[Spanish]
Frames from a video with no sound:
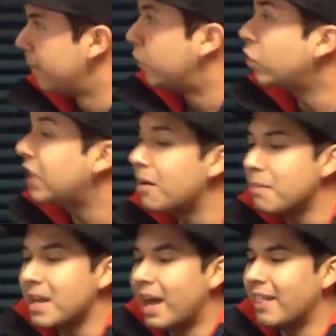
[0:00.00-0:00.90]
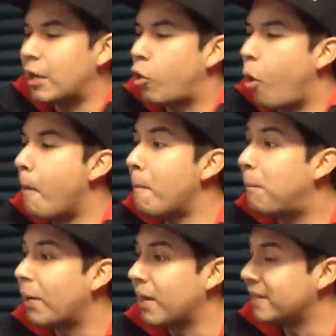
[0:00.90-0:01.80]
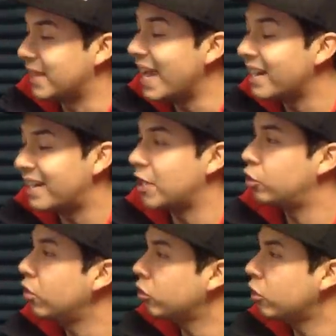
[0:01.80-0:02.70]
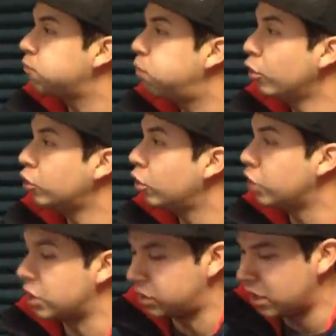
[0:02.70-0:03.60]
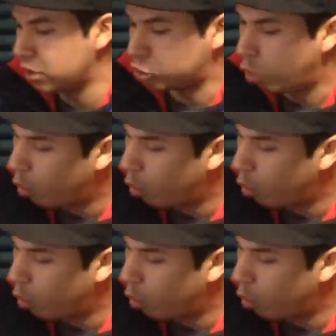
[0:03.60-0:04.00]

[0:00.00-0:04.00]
No termina de comprender que son dos puntos distintos.